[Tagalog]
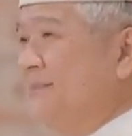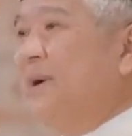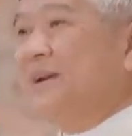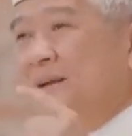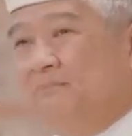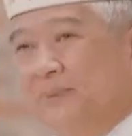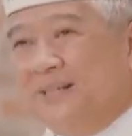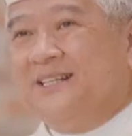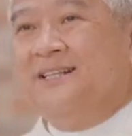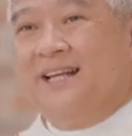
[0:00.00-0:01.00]
More
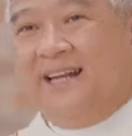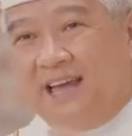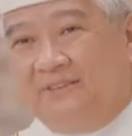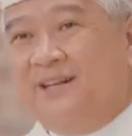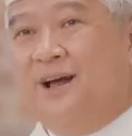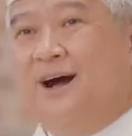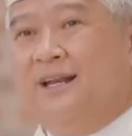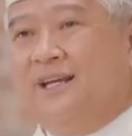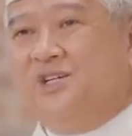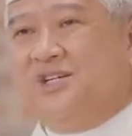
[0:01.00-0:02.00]
important than having
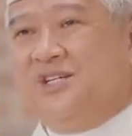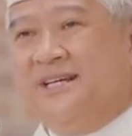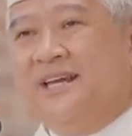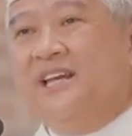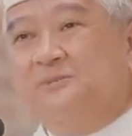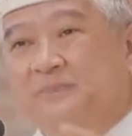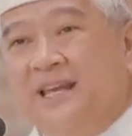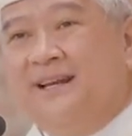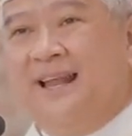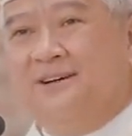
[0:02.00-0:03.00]
knowledge is
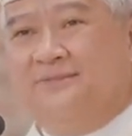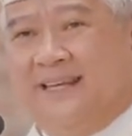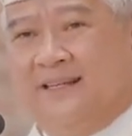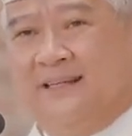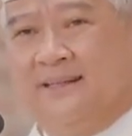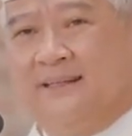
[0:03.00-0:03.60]
being loving.